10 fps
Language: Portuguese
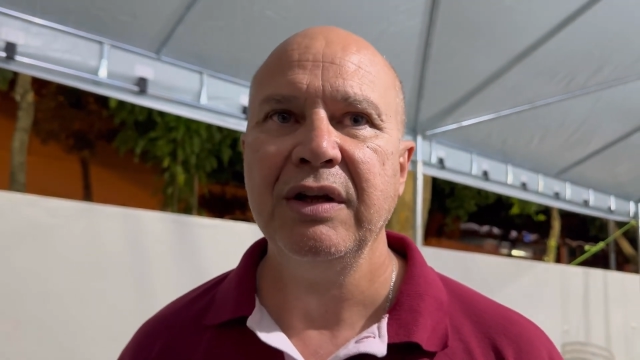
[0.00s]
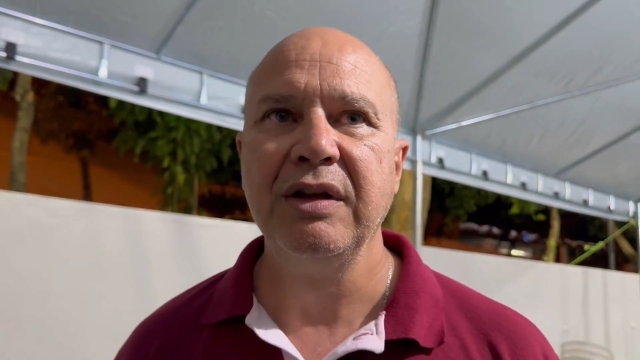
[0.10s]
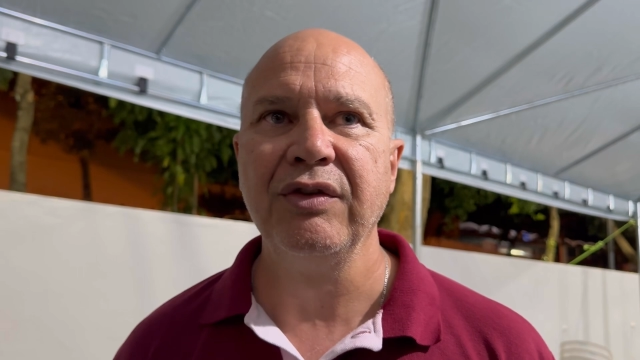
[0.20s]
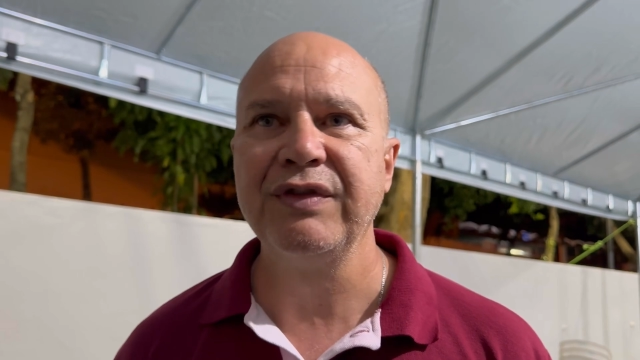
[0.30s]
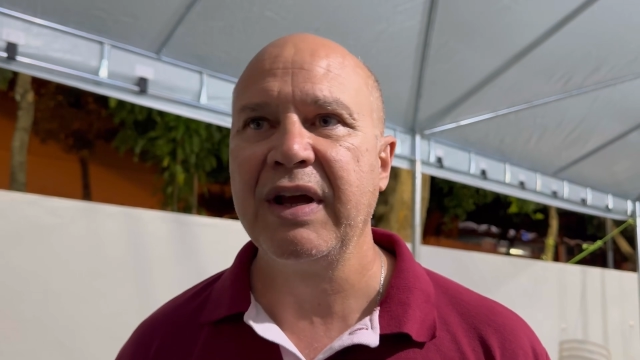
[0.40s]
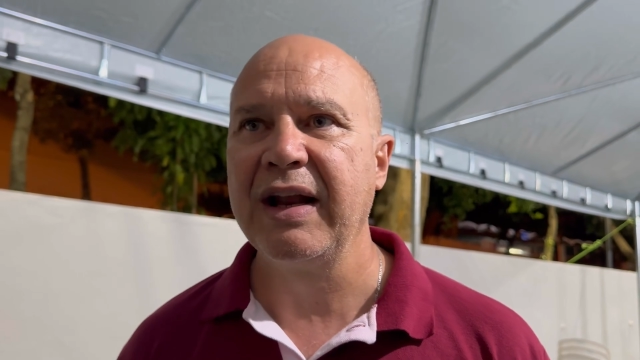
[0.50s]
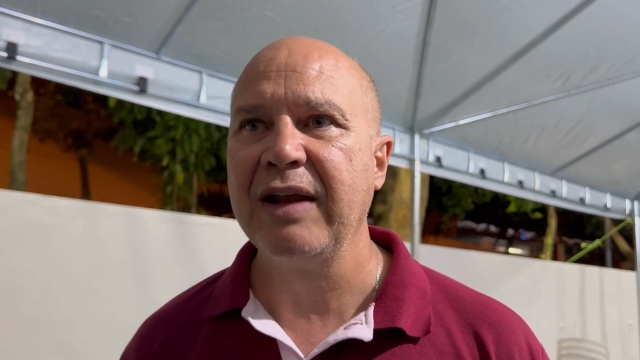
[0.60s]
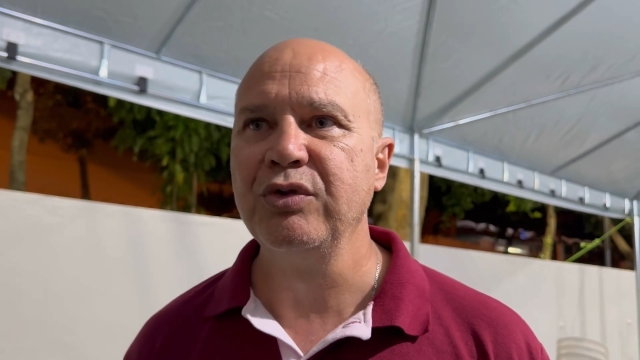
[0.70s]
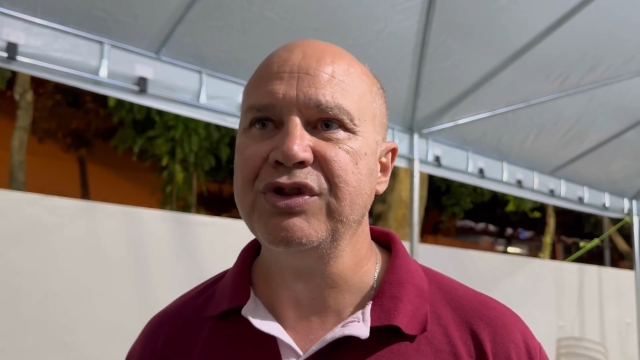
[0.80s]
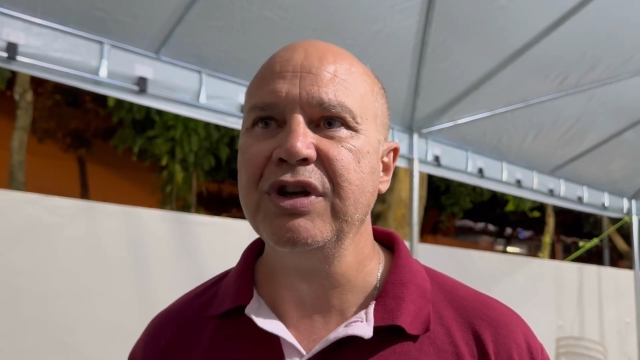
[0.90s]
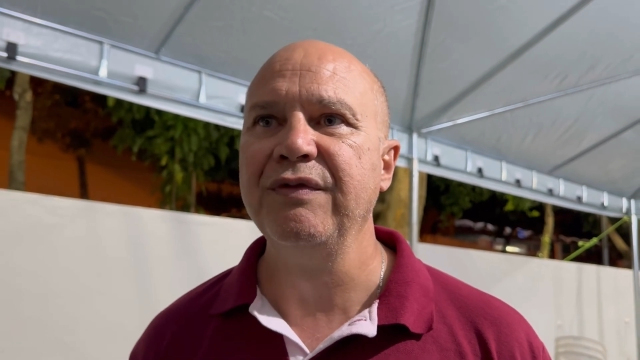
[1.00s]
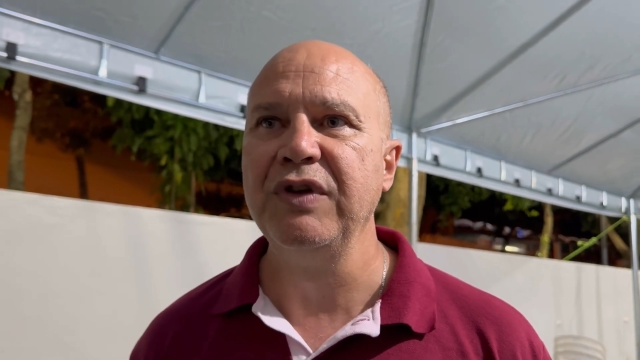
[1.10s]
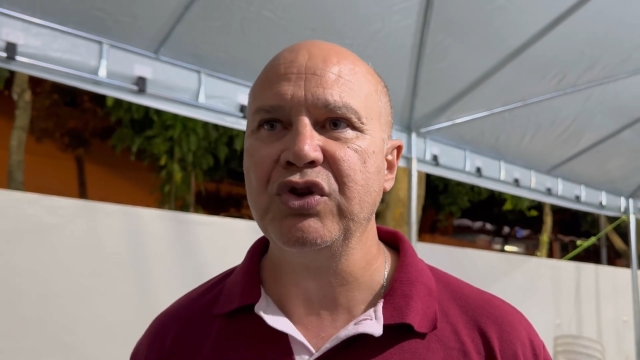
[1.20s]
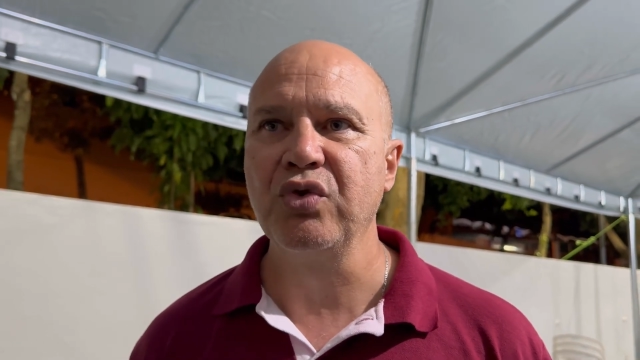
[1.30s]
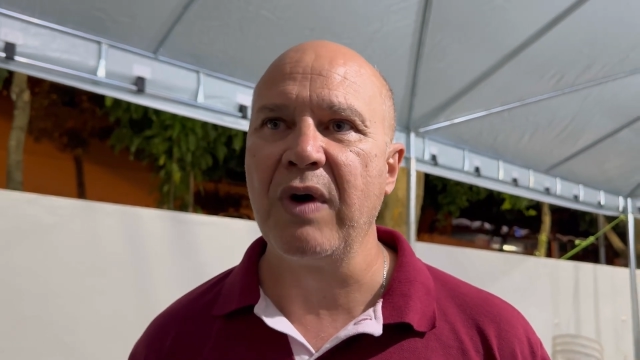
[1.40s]
Então será no dia
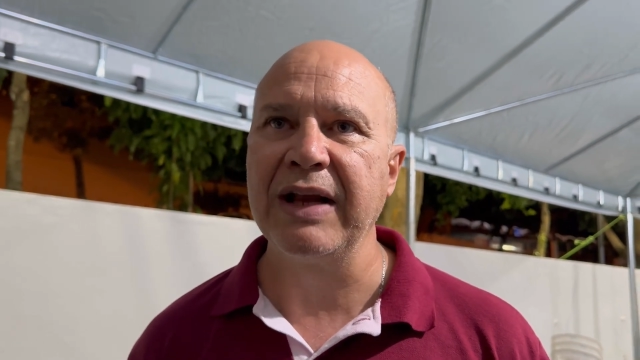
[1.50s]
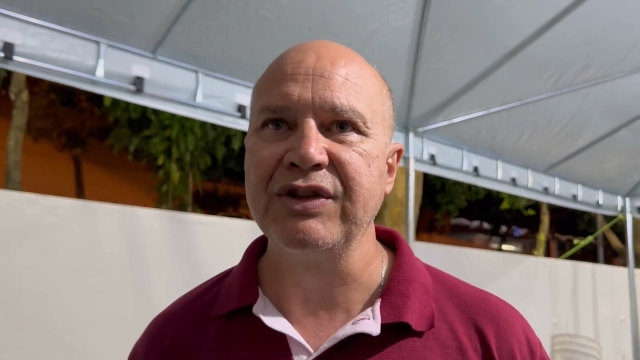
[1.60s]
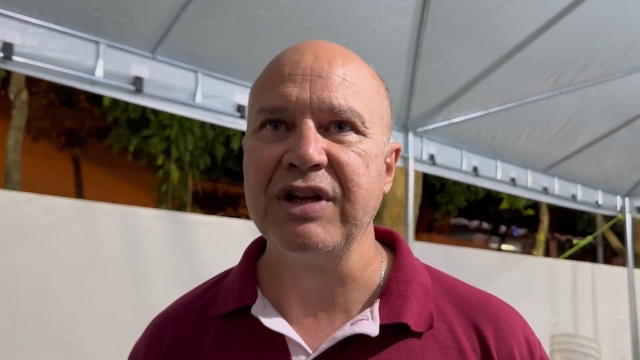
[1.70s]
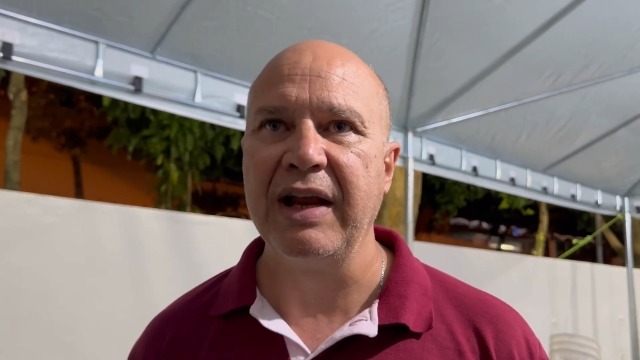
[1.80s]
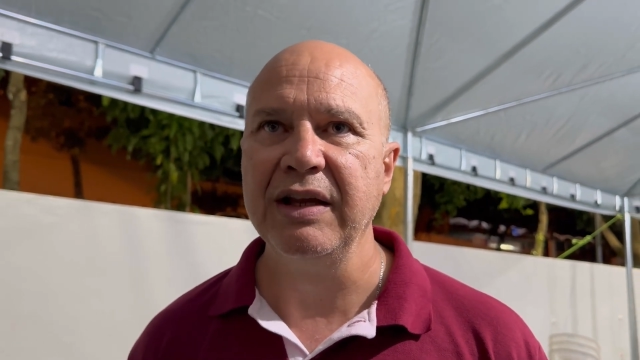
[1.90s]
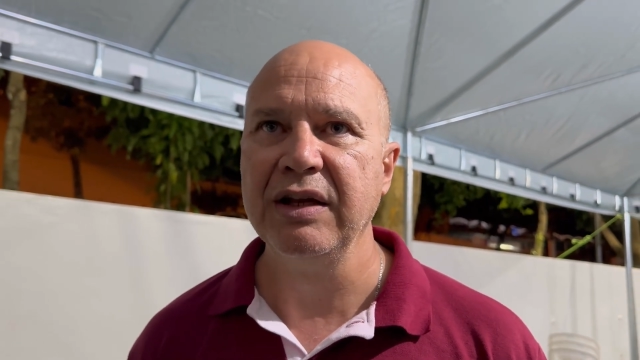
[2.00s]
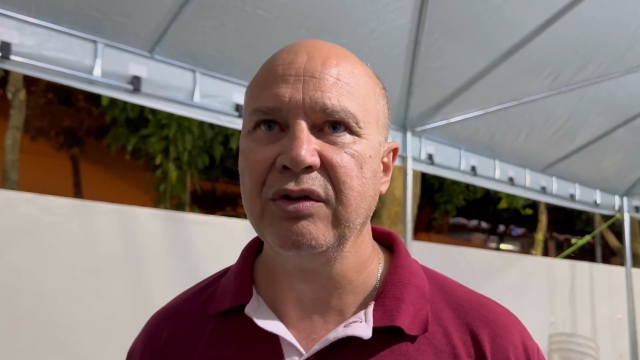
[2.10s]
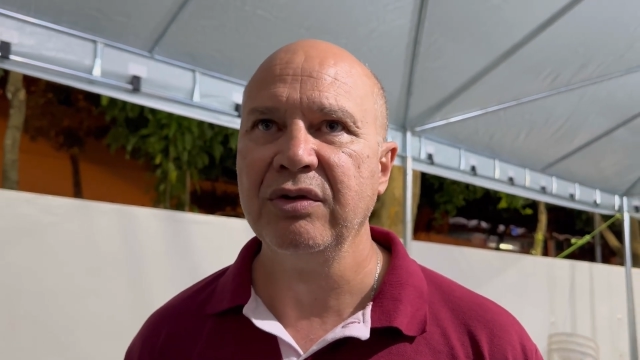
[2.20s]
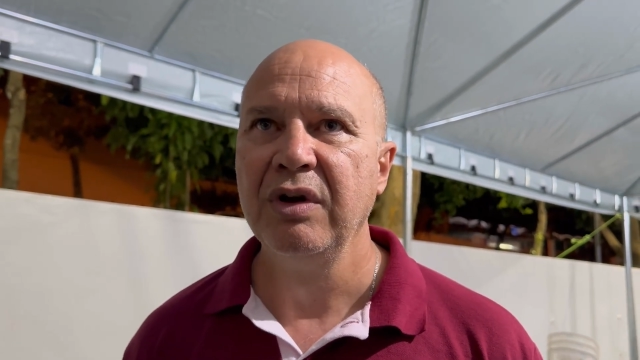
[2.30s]
24 de janeiro,